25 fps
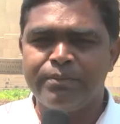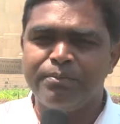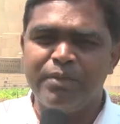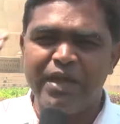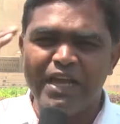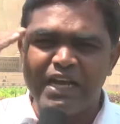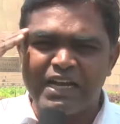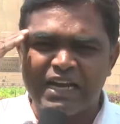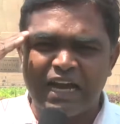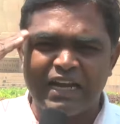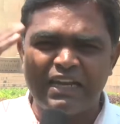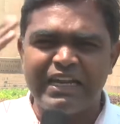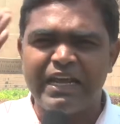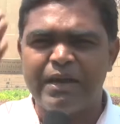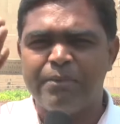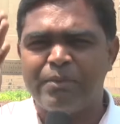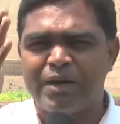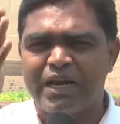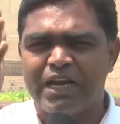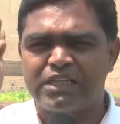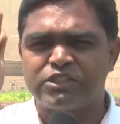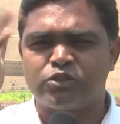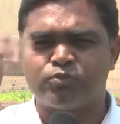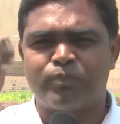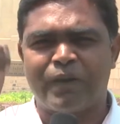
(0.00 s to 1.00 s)
మీకన్నా
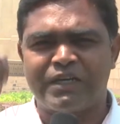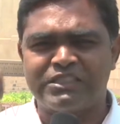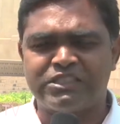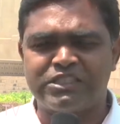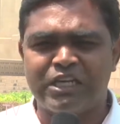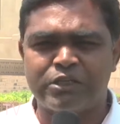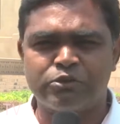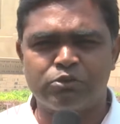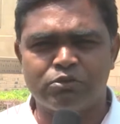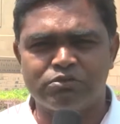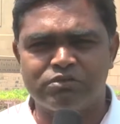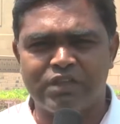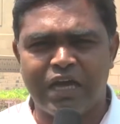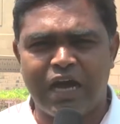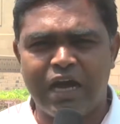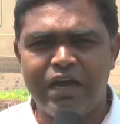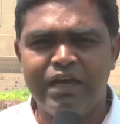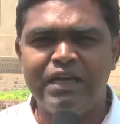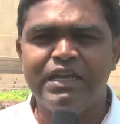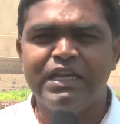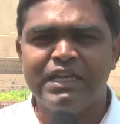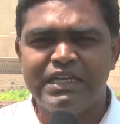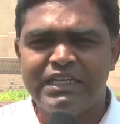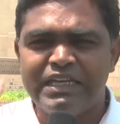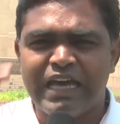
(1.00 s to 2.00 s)
ఏమైనా స్పష్టత ఉందా
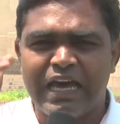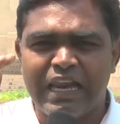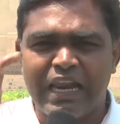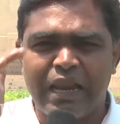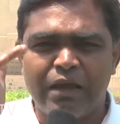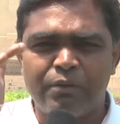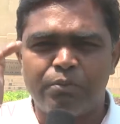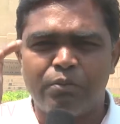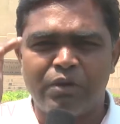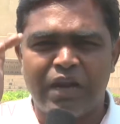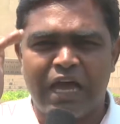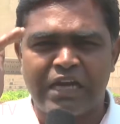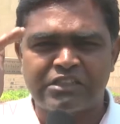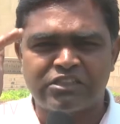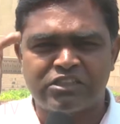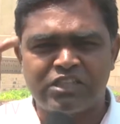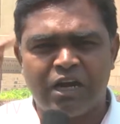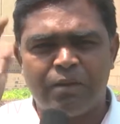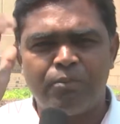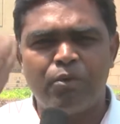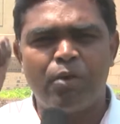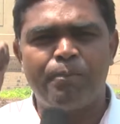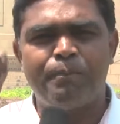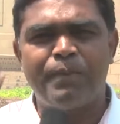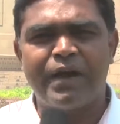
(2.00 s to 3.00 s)
ఇలా లక్ష
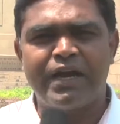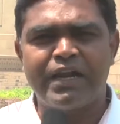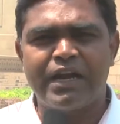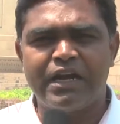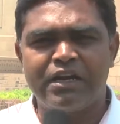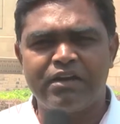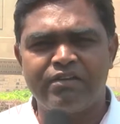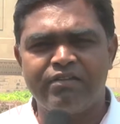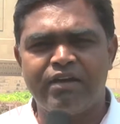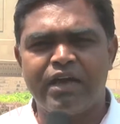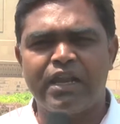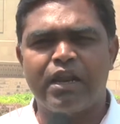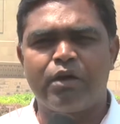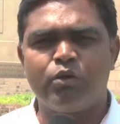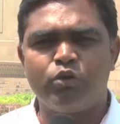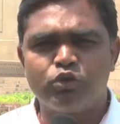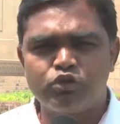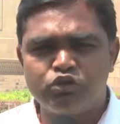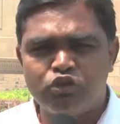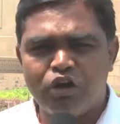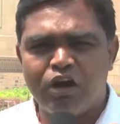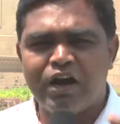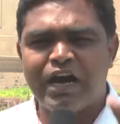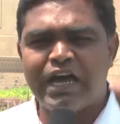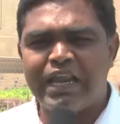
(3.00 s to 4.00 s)
ముప్పై రెండు వేల
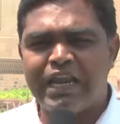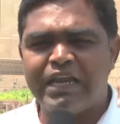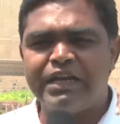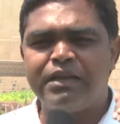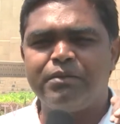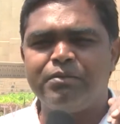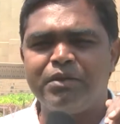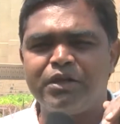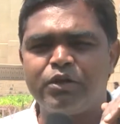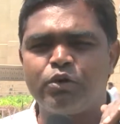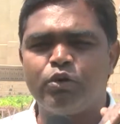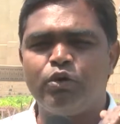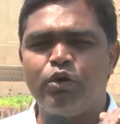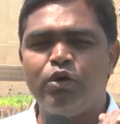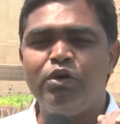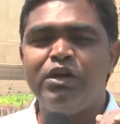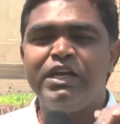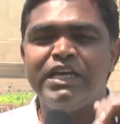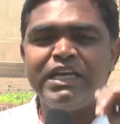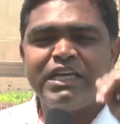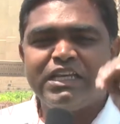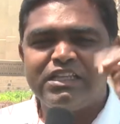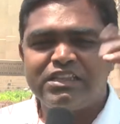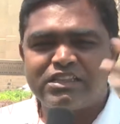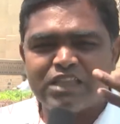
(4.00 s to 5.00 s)
ఉద్యోగాలని మీరు
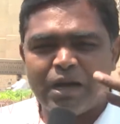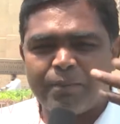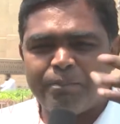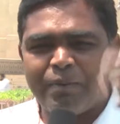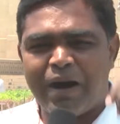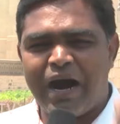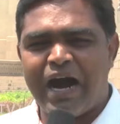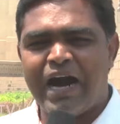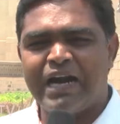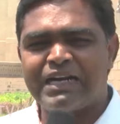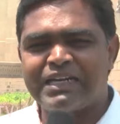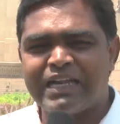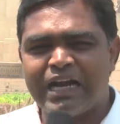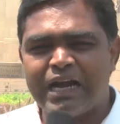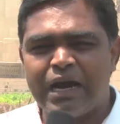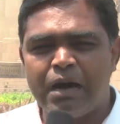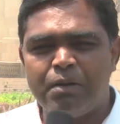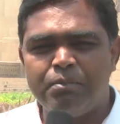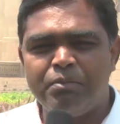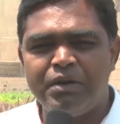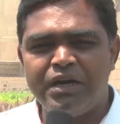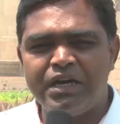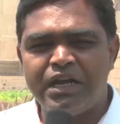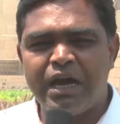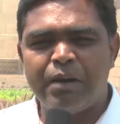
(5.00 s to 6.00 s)
ఇంత బాహటంగా
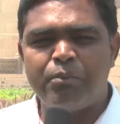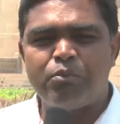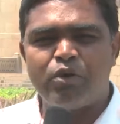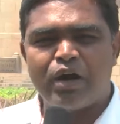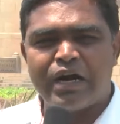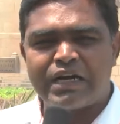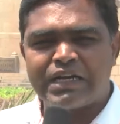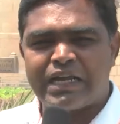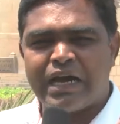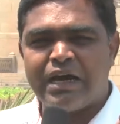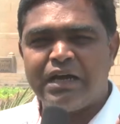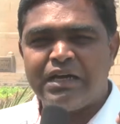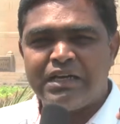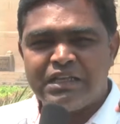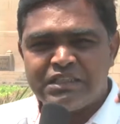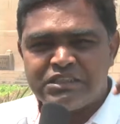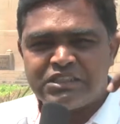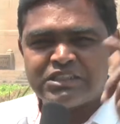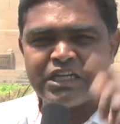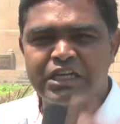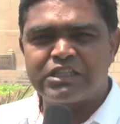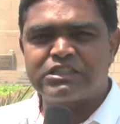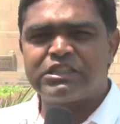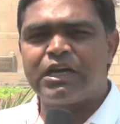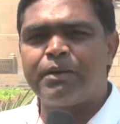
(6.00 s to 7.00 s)
మీడియా ముంగట
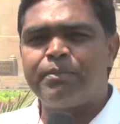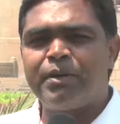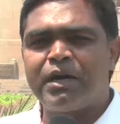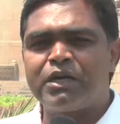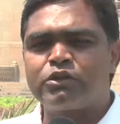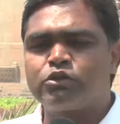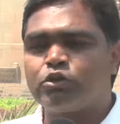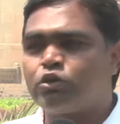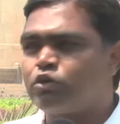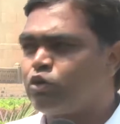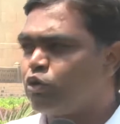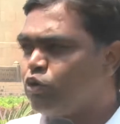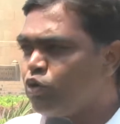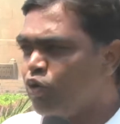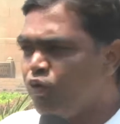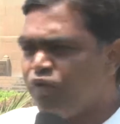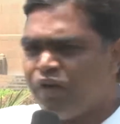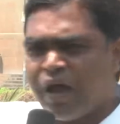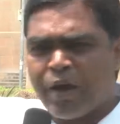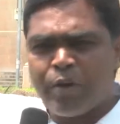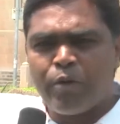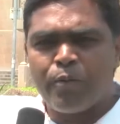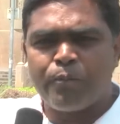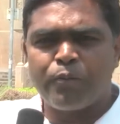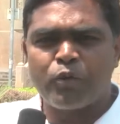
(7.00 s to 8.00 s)
చర్చ పెడుతుండ్రు
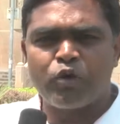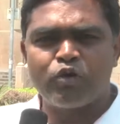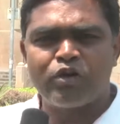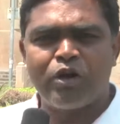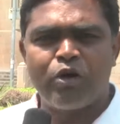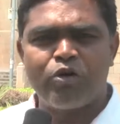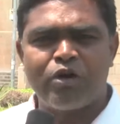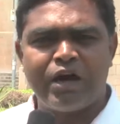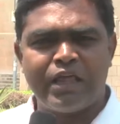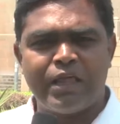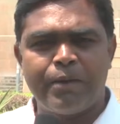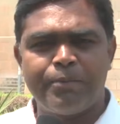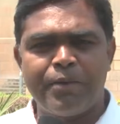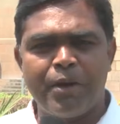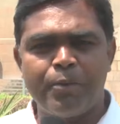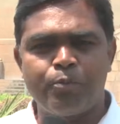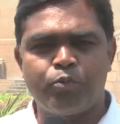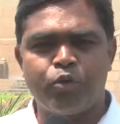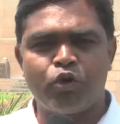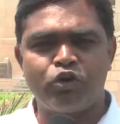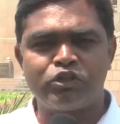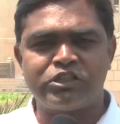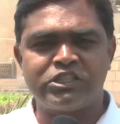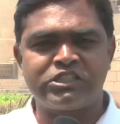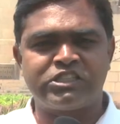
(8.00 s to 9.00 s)
నువ్వే ఒప్పుకున్నావు కదా మేము
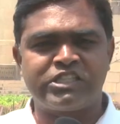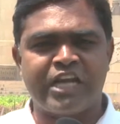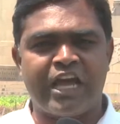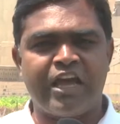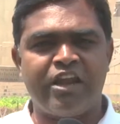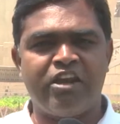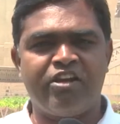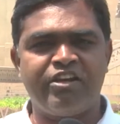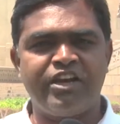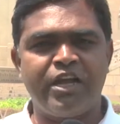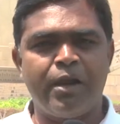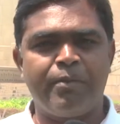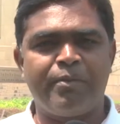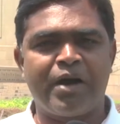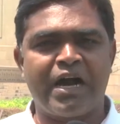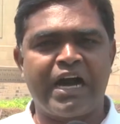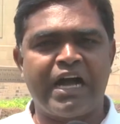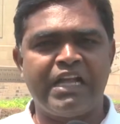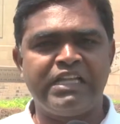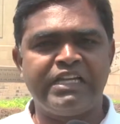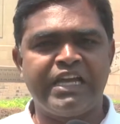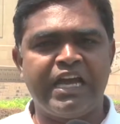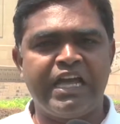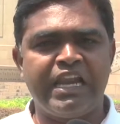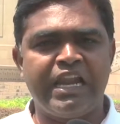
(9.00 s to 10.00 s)
పూర్తి స్థాయిలో
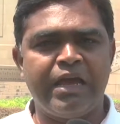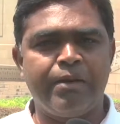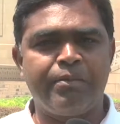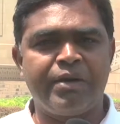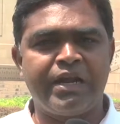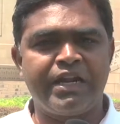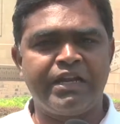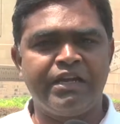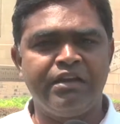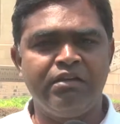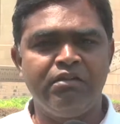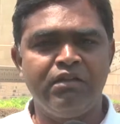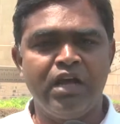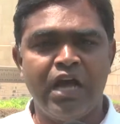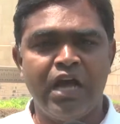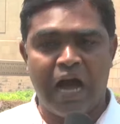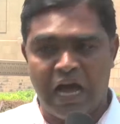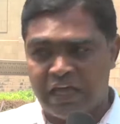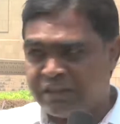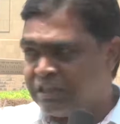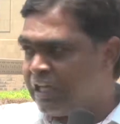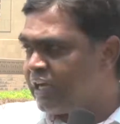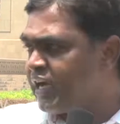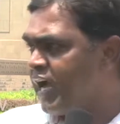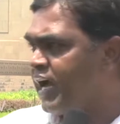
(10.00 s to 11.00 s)
నియామకాలు చేయలేమని
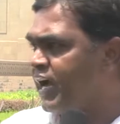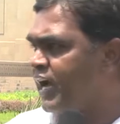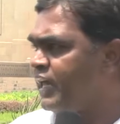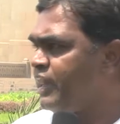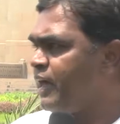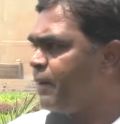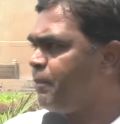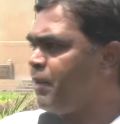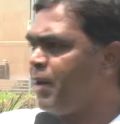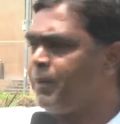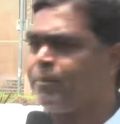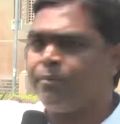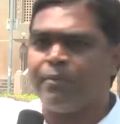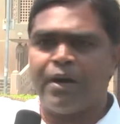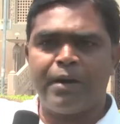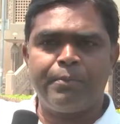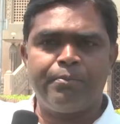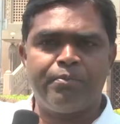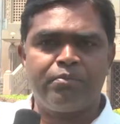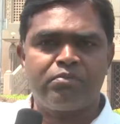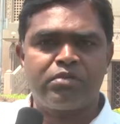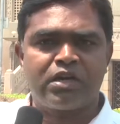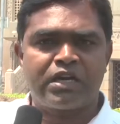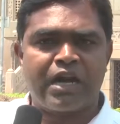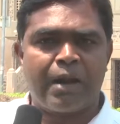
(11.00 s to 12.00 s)
అందుకే కదా
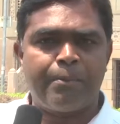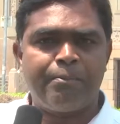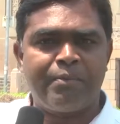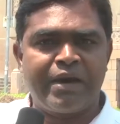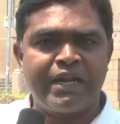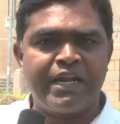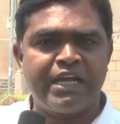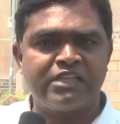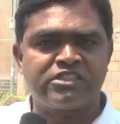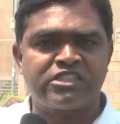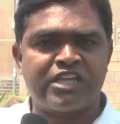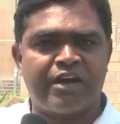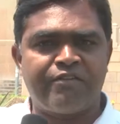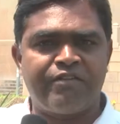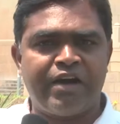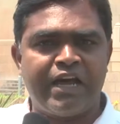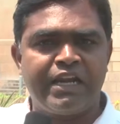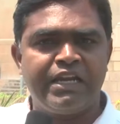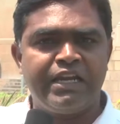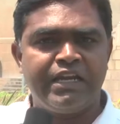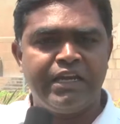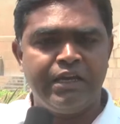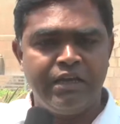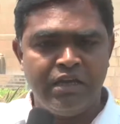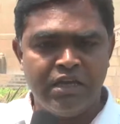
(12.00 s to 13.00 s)
మేము రమ్మ రమ్మనే
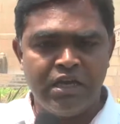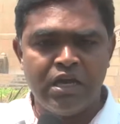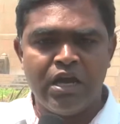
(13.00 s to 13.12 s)
సవాల్ని